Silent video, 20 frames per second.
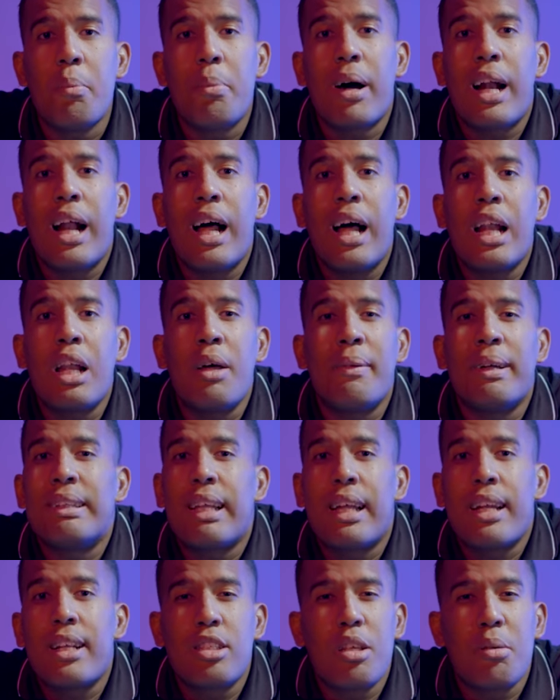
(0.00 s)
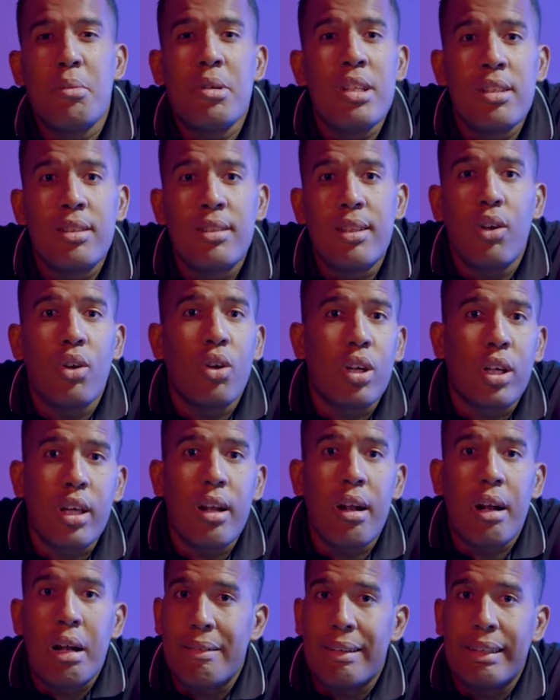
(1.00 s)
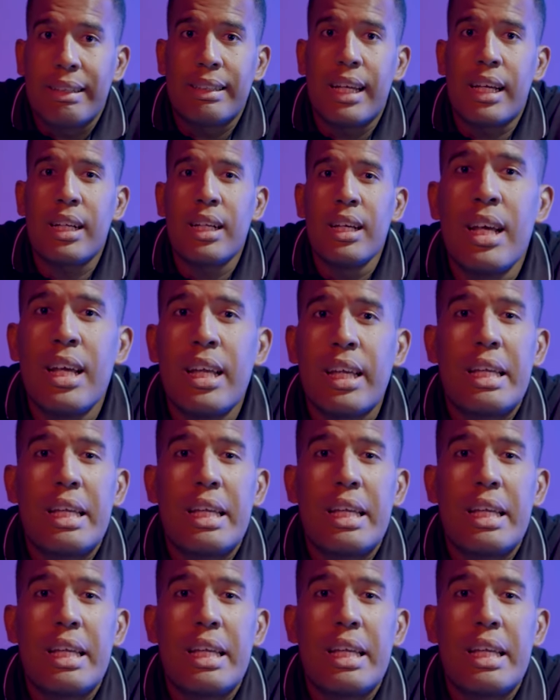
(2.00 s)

para levantar ese ministerio que quieres levantar,